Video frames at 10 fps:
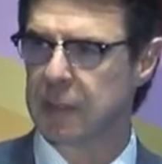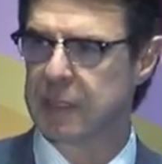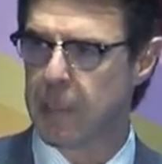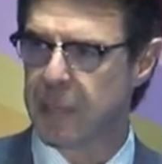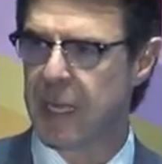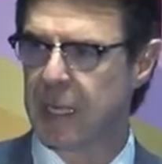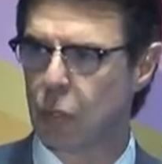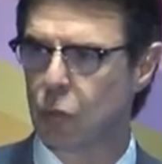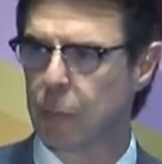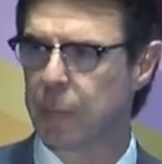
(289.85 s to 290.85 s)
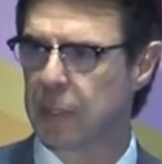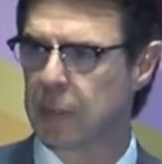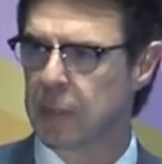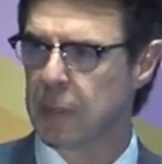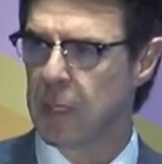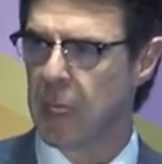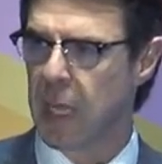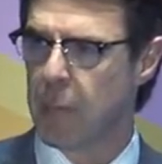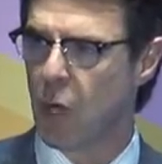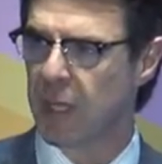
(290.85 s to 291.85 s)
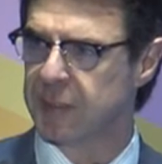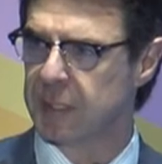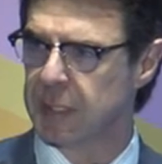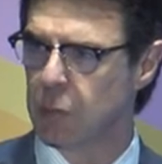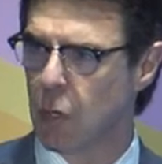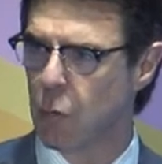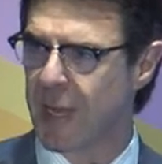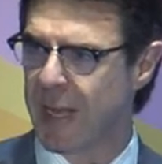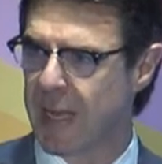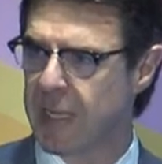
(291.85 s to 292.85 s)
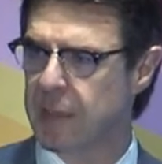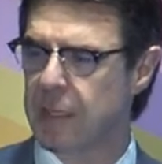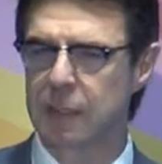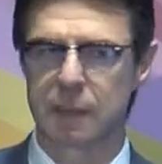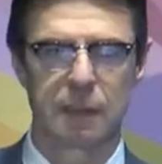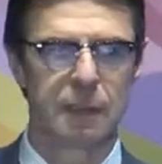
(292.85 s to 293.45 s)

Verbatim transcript: también en Europa, hemos asistido a una caída